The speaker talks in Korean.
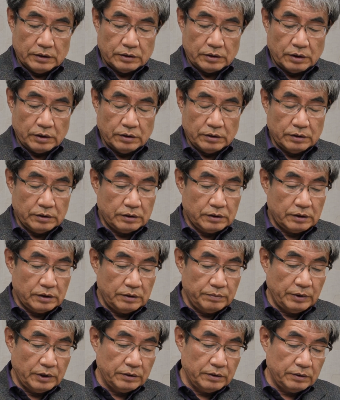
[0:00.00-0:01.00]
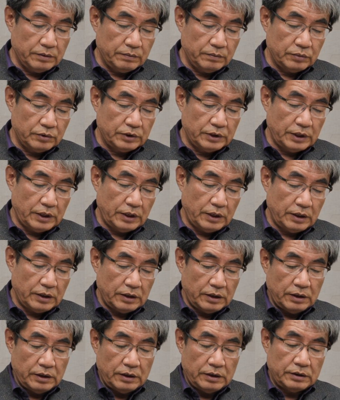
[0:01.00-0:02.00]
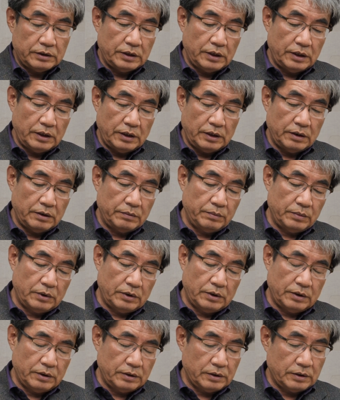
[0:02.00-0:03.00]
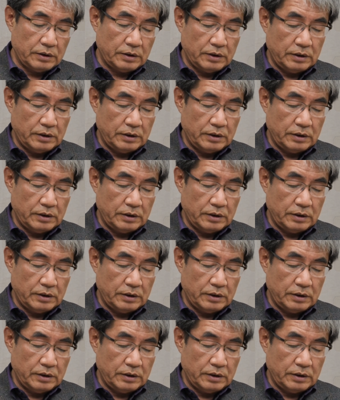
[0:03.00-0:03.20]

저는 이번 문제 이 이제 뭐